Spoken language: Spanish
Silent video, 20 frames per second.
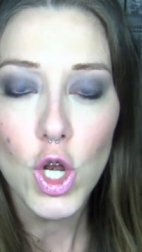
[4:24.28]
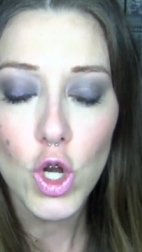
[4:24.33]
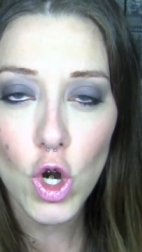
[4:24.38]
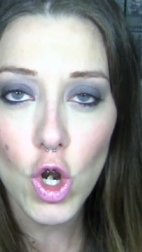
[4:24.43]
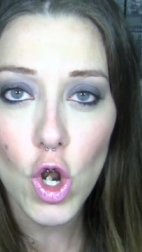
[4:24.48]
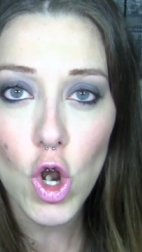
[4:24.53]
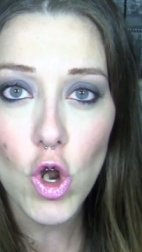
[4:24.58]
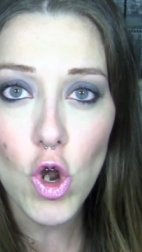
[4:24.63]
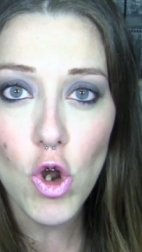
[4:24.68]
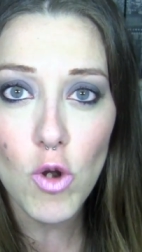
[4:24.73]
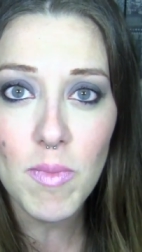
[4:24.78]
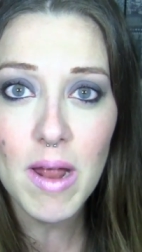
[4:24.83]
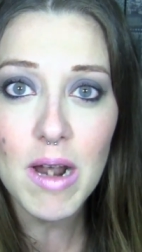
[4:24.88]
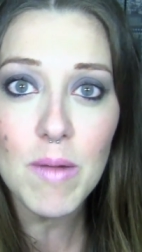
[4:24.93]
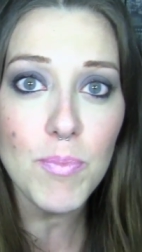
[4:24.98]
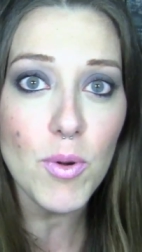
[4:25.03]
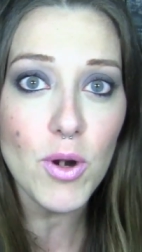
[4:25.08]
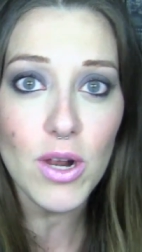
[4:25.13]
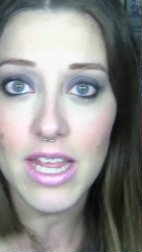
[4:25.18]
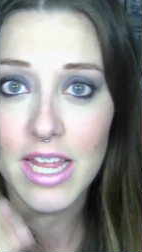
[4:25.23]
No es lo
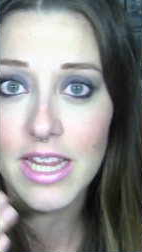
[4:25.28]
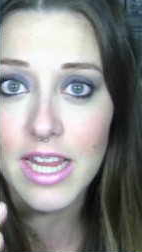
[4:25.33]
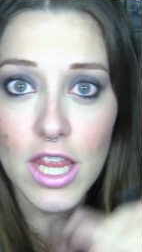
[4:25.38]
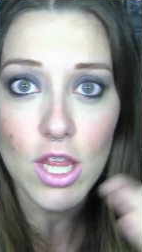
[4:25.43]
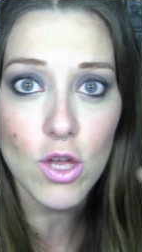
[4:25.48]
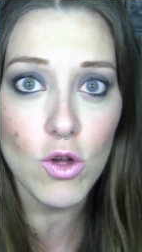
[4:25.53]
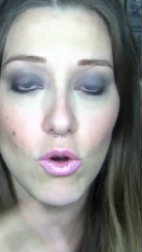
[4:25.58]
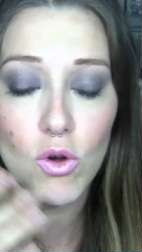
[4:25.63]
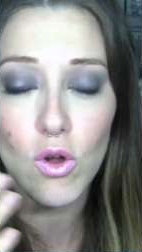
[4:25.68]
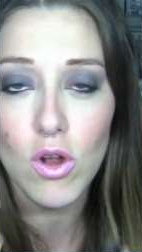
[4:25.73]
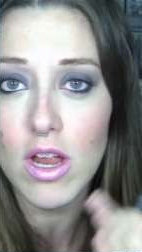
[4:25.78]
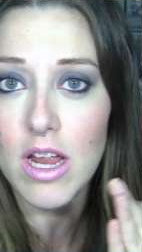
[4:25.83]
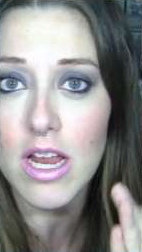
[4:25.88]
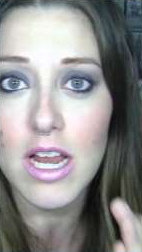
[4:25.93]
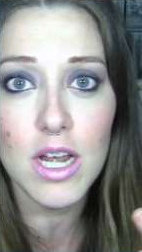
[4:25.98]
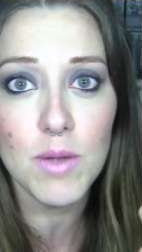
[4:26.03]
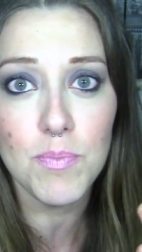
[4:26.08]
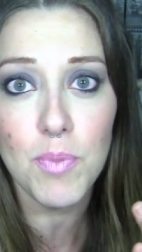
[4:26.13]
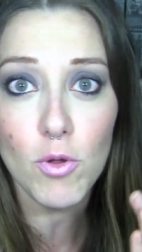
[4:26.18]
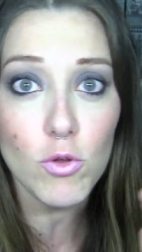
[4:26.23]
normal porque ya te digo,
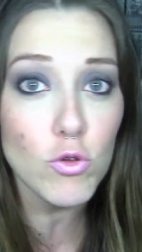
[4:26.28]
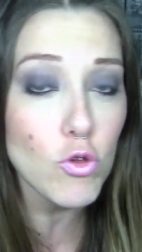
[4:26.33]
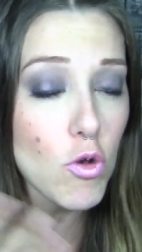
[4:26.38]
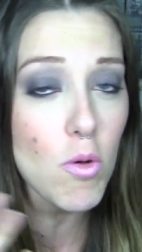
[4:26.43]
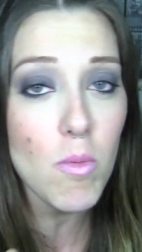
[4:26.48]
el producto